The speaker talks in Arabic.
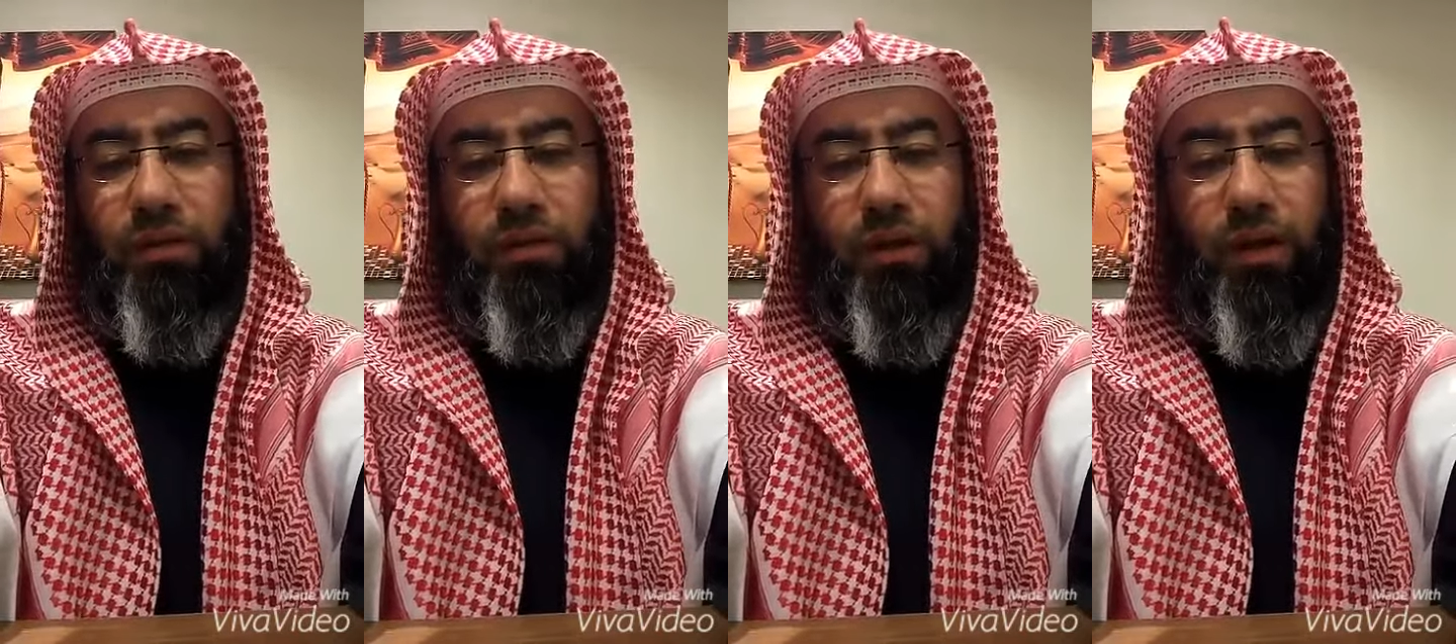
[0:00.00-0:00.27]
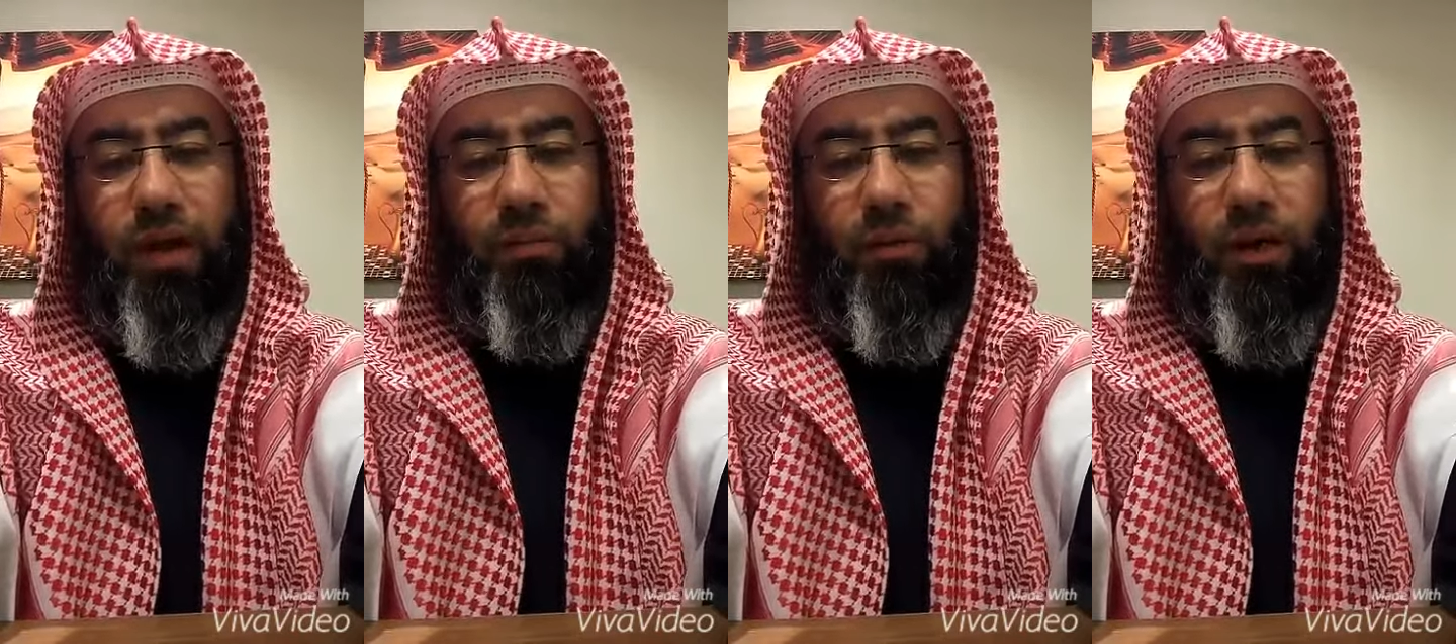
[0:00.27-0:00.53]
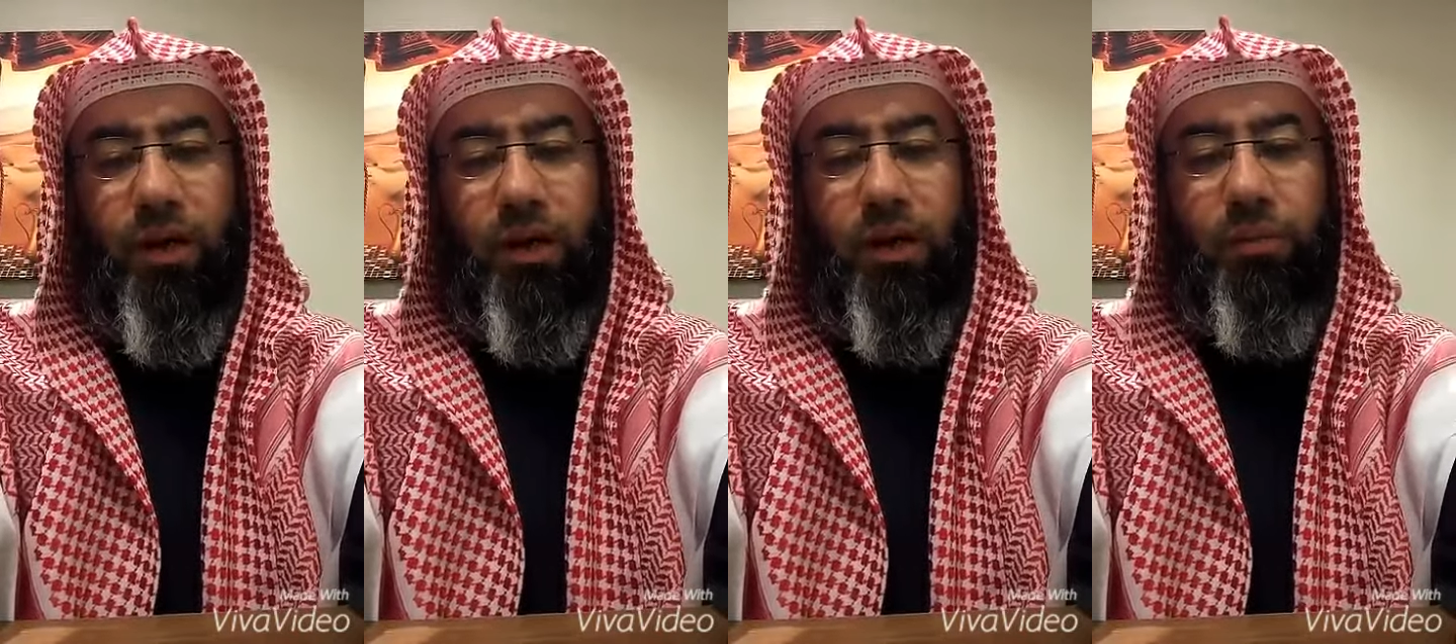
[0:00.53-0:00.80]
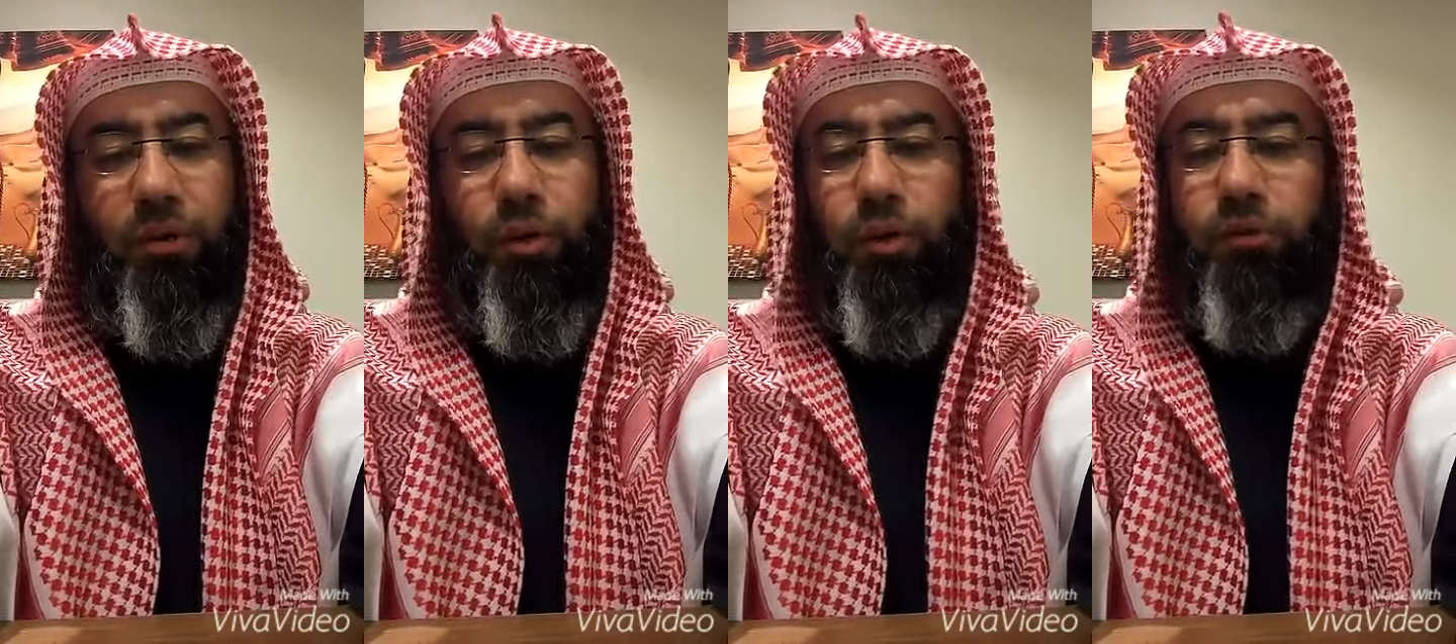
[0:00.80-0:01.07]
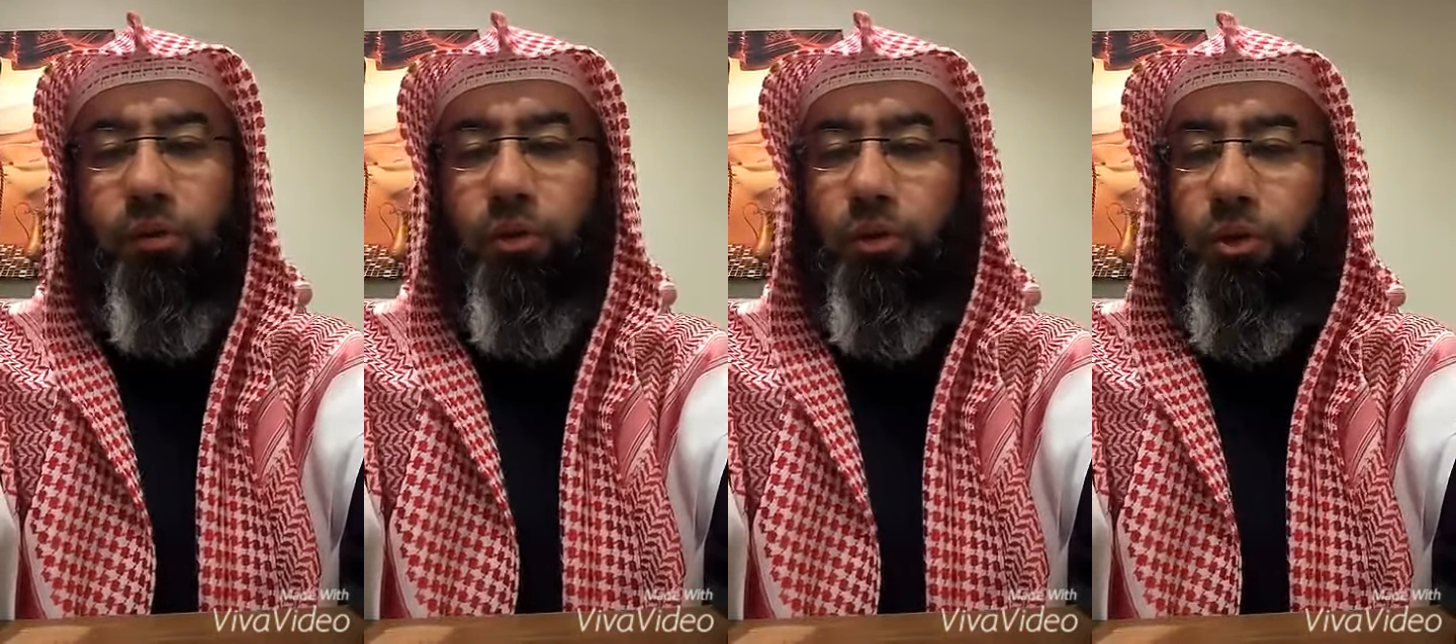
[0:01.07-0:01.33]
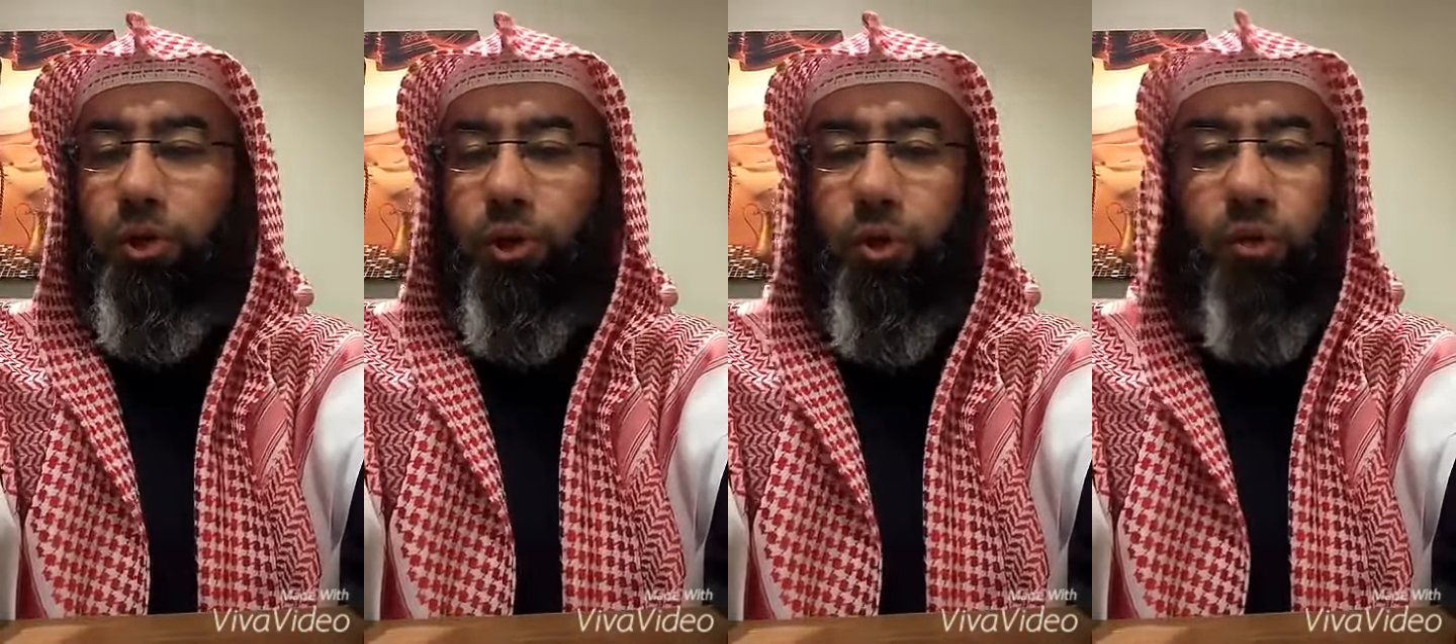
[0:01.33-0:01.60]
انستغرام وغيره يبي
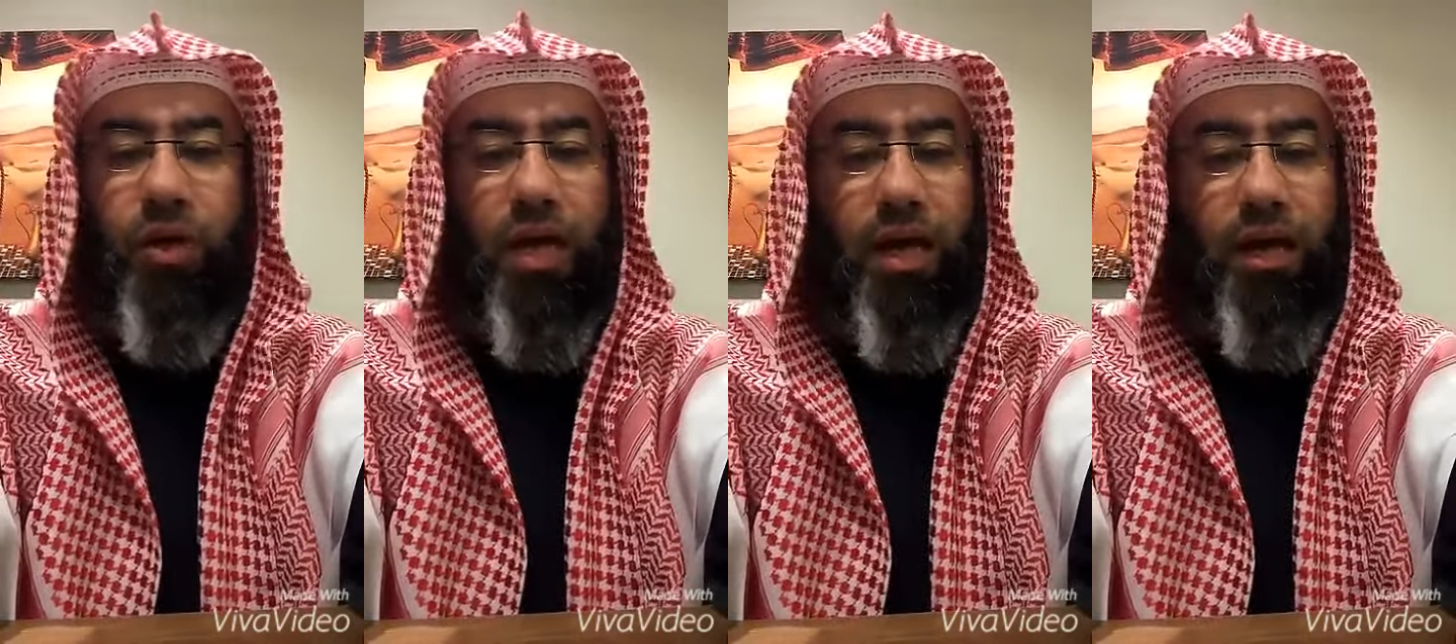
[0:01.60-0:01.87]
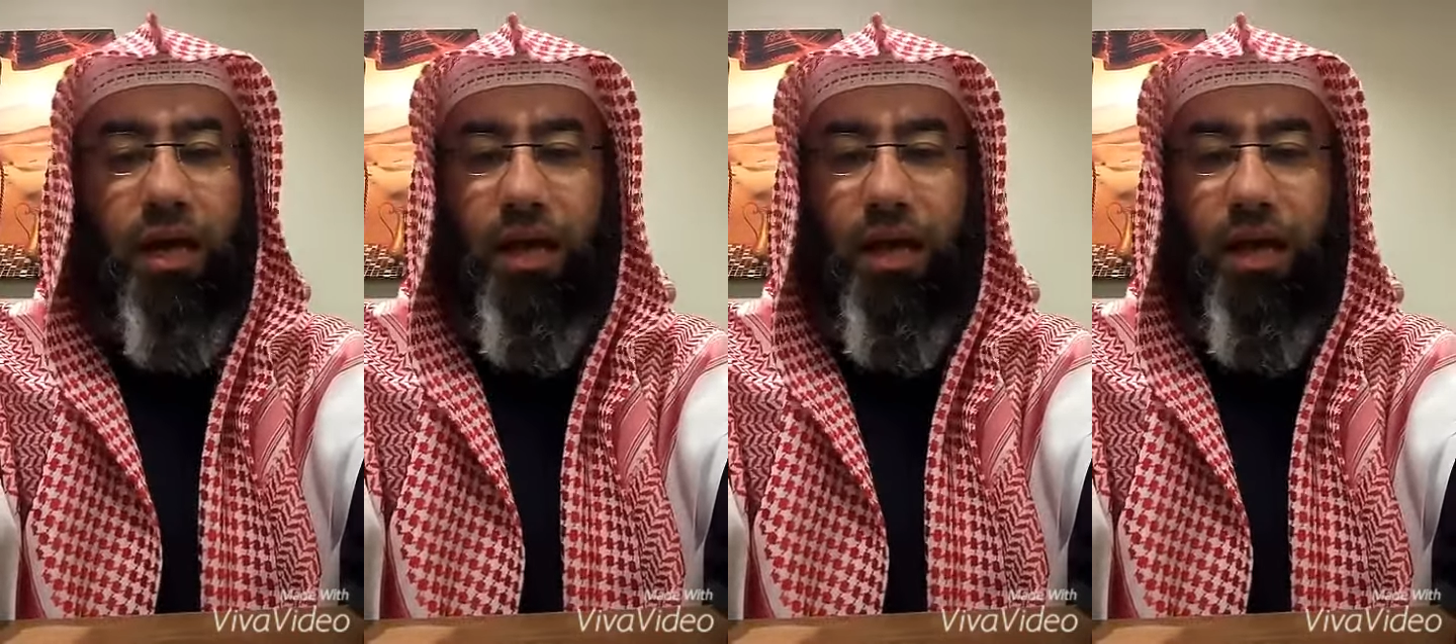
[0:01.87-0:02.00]
يشوفون شنو كان